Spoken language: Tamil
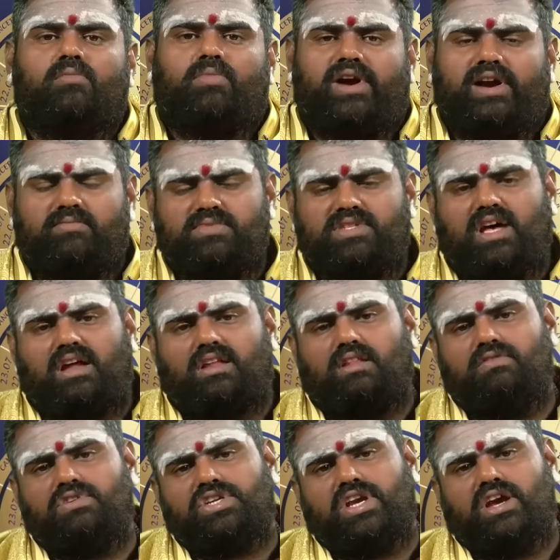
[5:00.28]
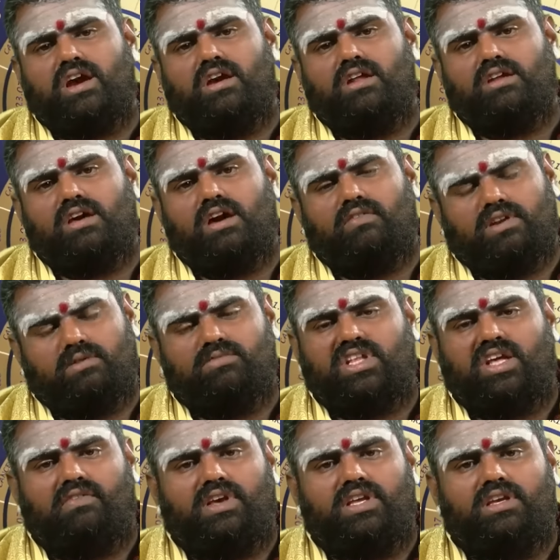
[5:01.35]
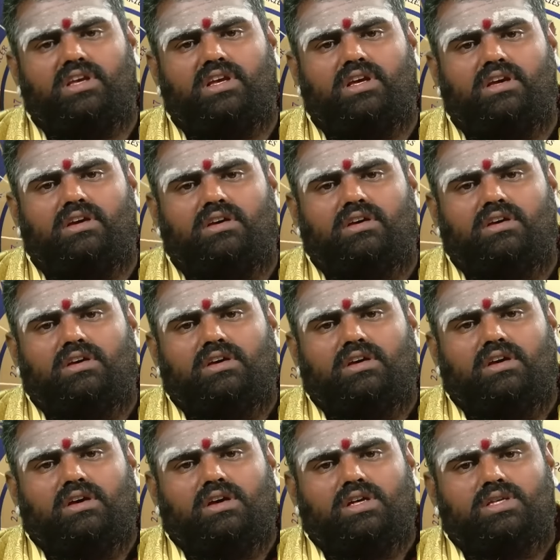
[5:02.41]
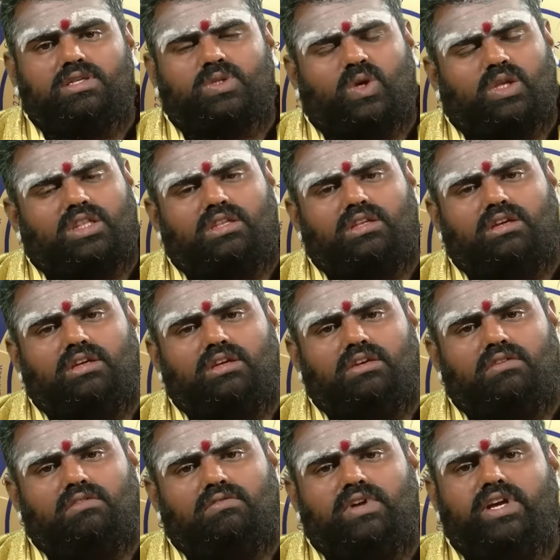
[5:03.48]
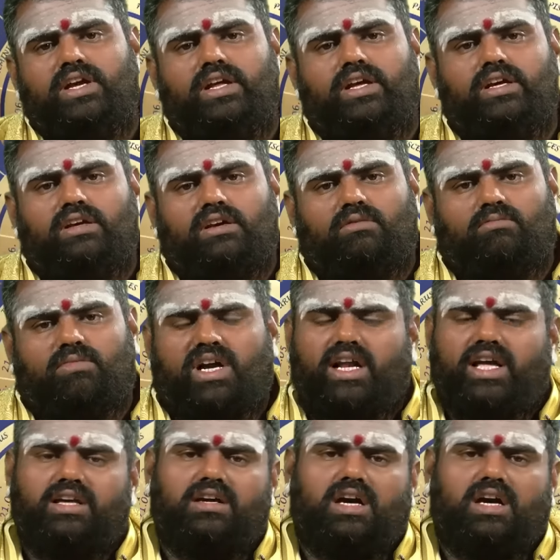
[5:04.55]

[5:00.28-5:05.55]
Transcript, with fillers: பணம் சார்ந்த விஷயங்களில் கவனம் தேவை சொத்து வீடு மனை